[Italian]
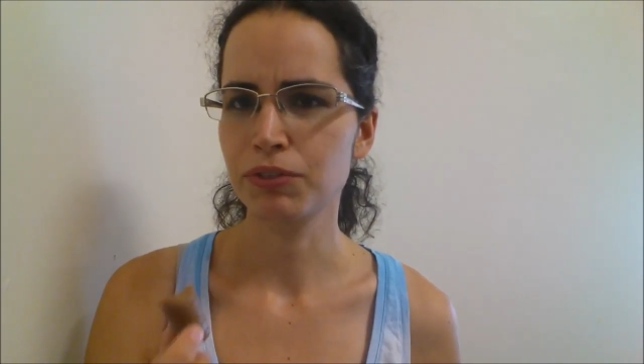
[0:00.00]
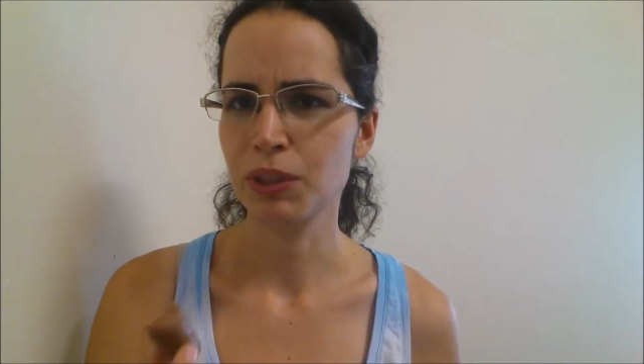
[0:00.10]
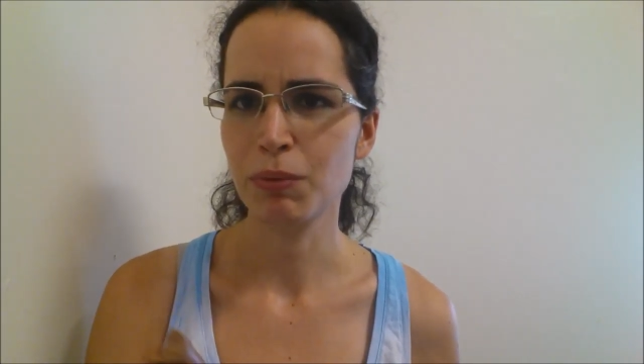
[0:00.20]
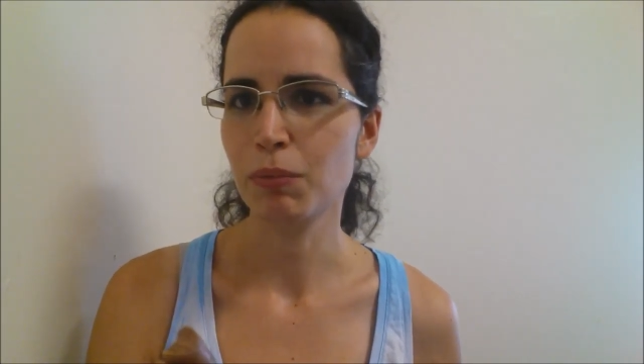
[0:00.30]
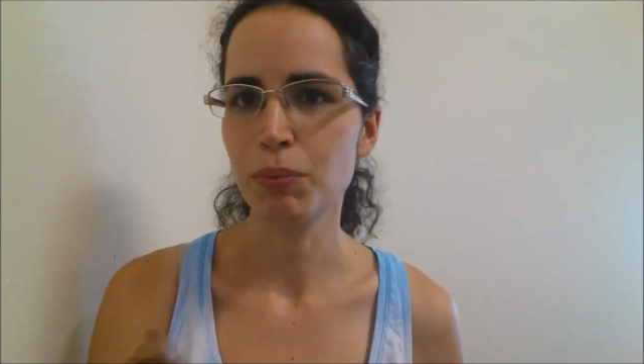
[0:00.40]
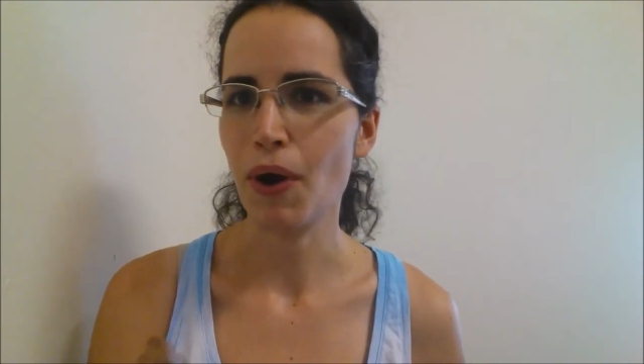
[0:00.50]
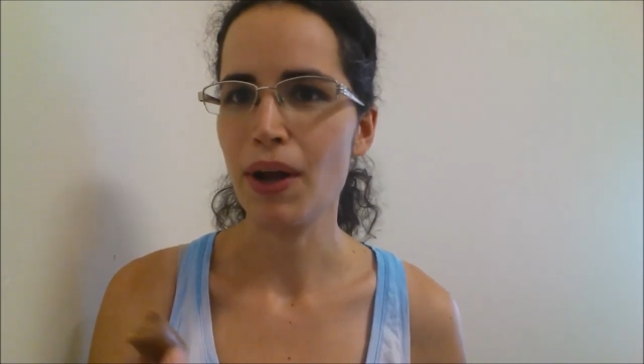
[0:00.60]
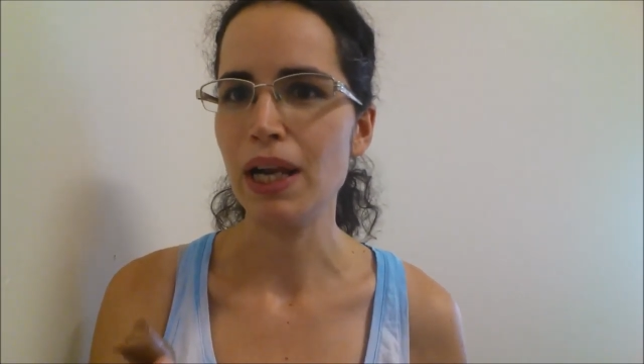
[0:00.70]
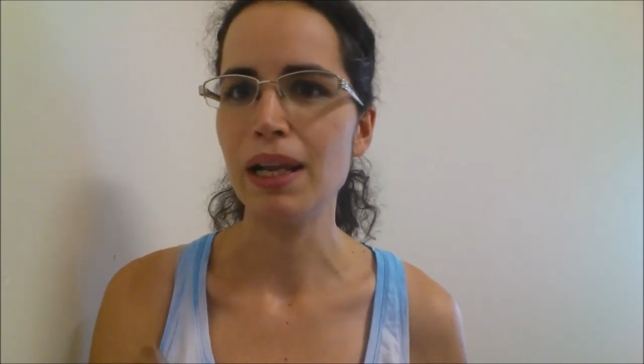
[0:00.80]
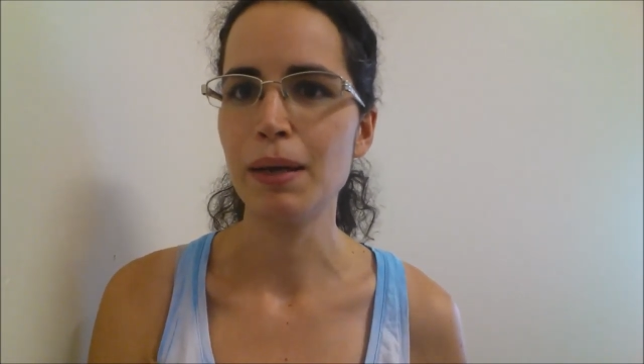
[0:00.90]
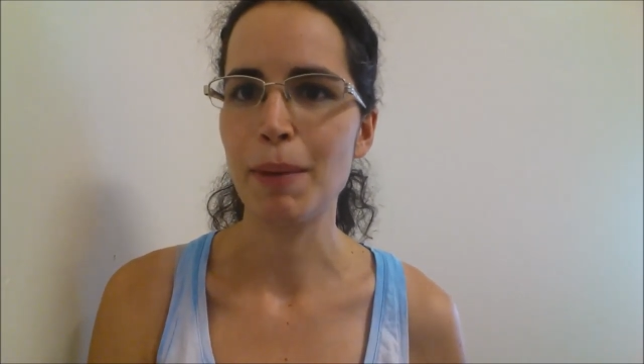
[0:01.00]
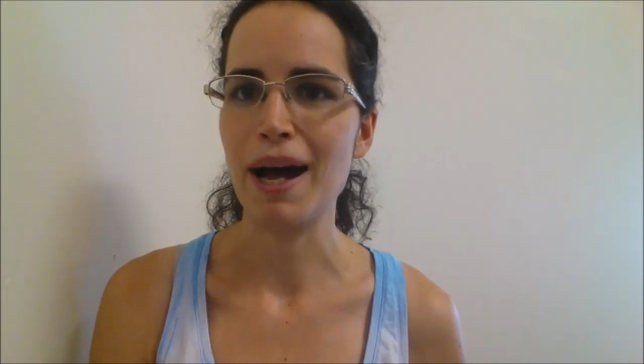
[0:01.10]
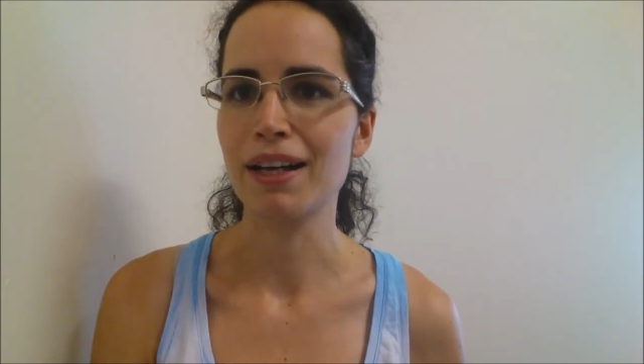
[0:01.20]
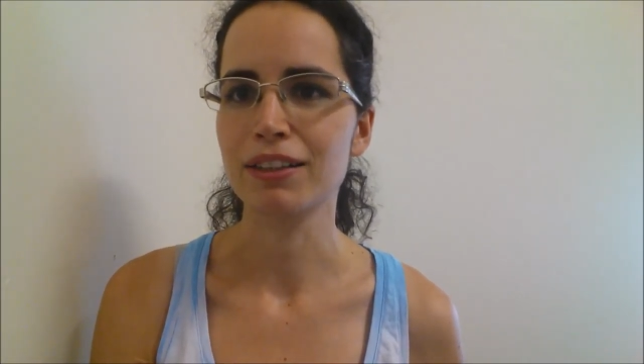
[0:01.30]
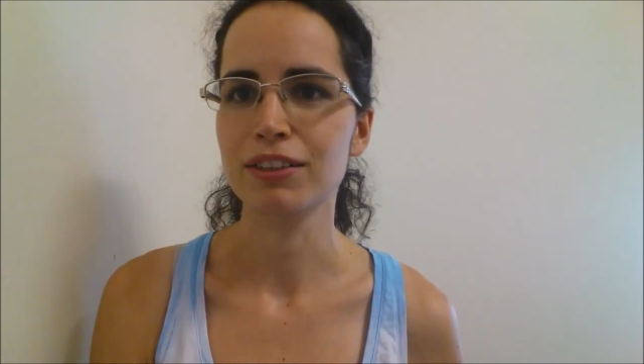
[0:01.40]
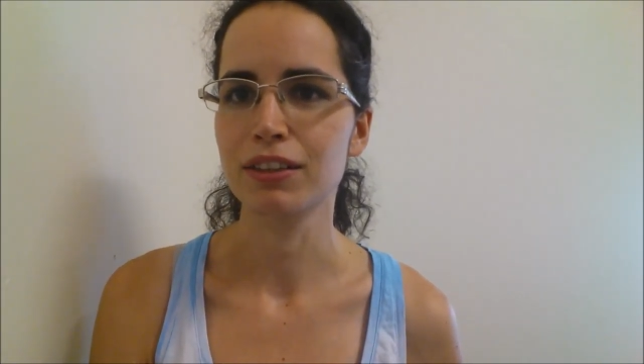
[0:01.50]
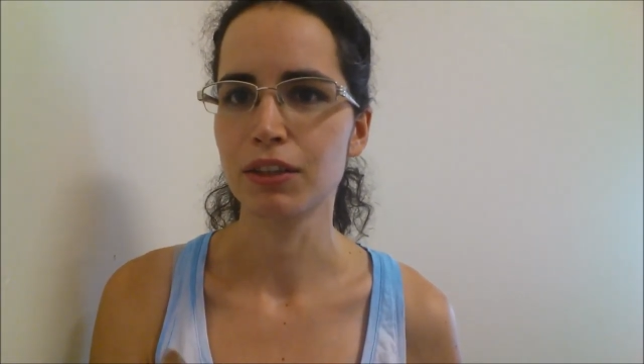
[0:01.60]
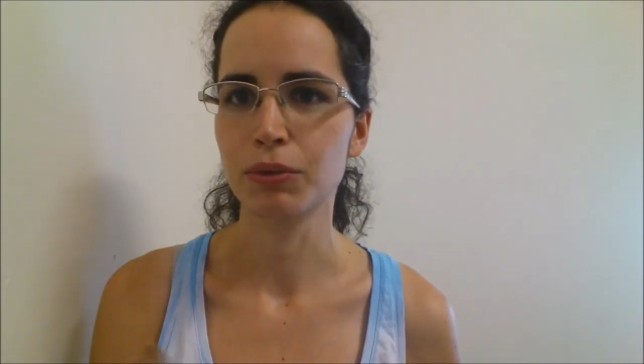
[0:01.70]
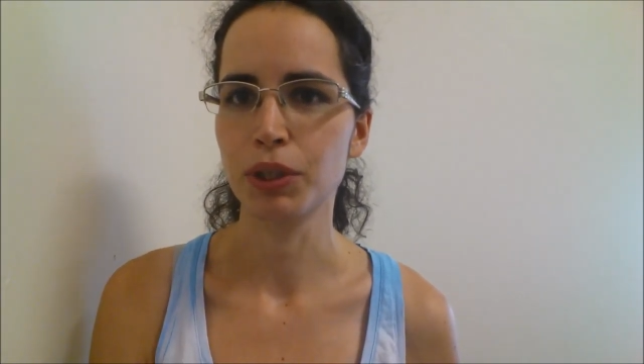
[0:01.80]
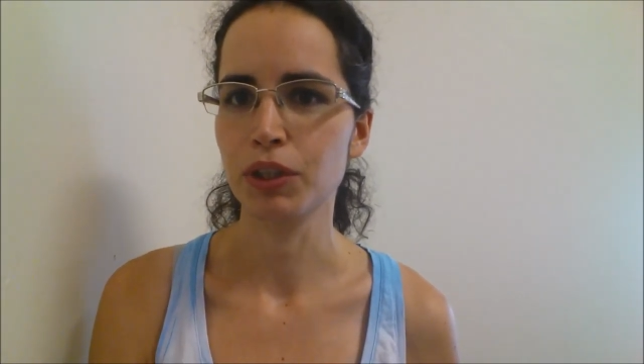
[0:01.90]
sembra un po' al
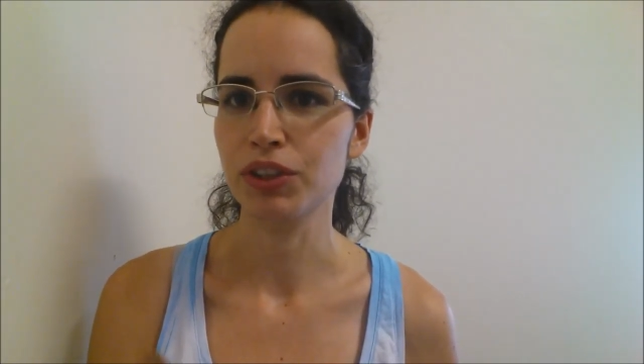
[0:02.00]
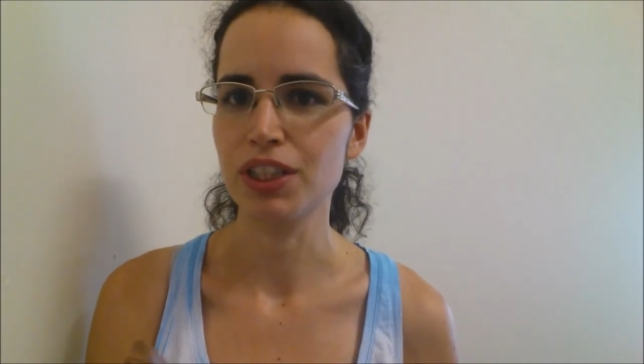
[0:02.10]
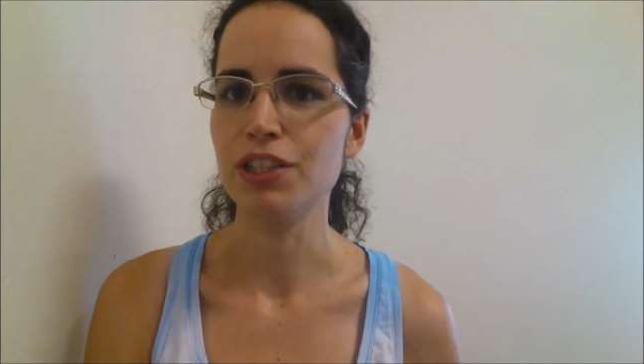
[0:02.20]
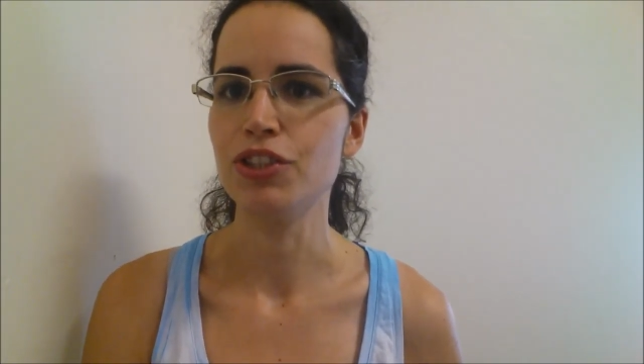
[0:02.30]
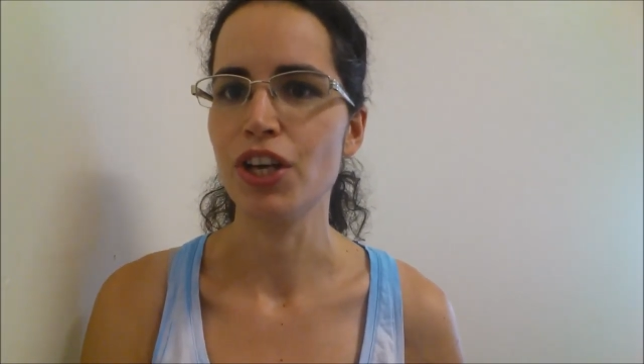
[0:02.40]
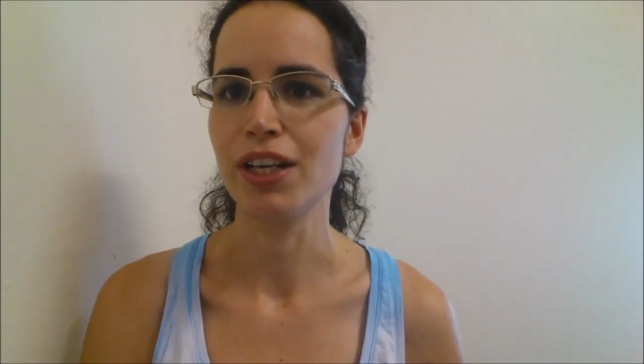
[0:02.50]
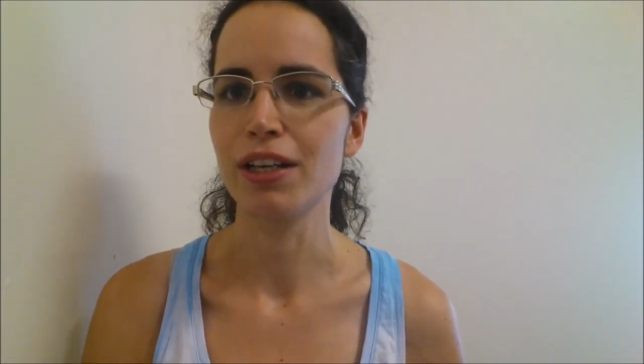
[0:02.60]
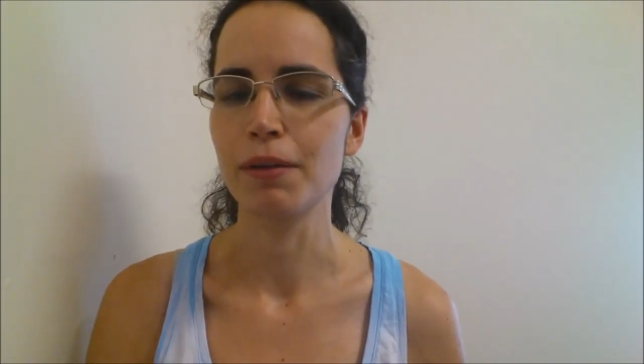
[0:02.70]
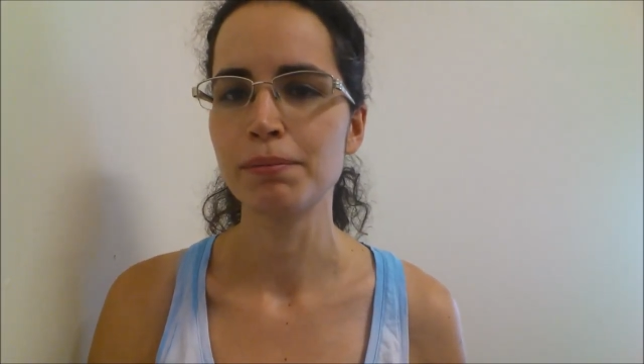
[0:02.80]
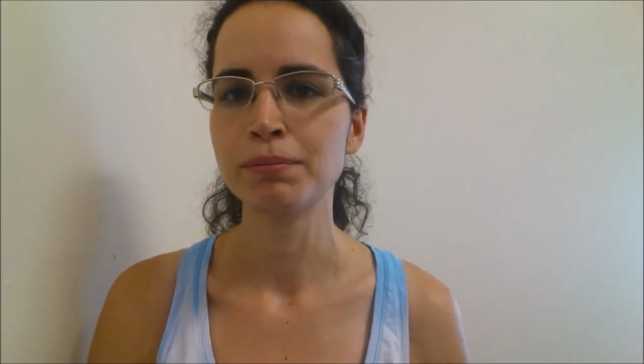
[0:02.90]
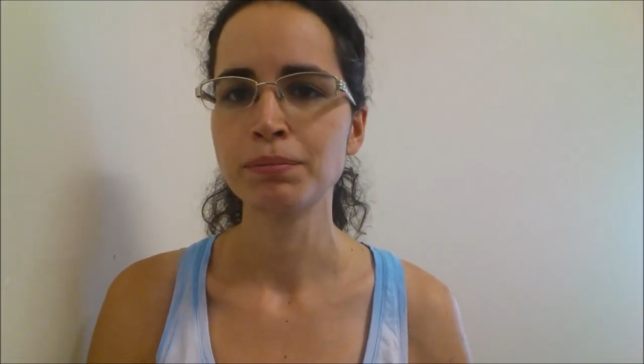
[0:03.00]
Mars qualcosa del genere